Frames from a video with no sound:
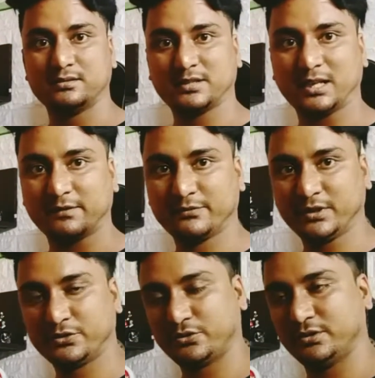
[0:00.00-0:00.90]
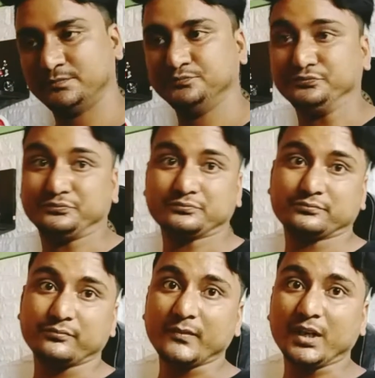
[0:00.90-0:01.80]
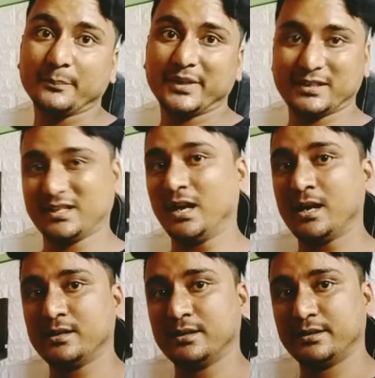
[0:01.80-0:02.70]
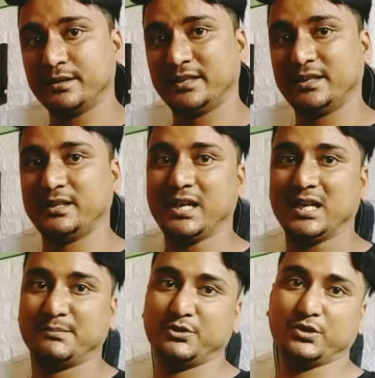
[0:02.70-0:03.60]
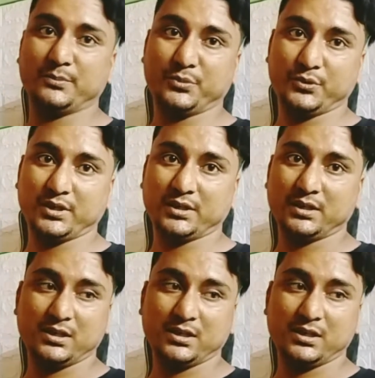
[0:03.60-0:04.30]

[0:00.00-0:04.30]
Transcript: चार वेबसाइट चुनी बिट कार्ड ठीक है एम डी कंप्यूटर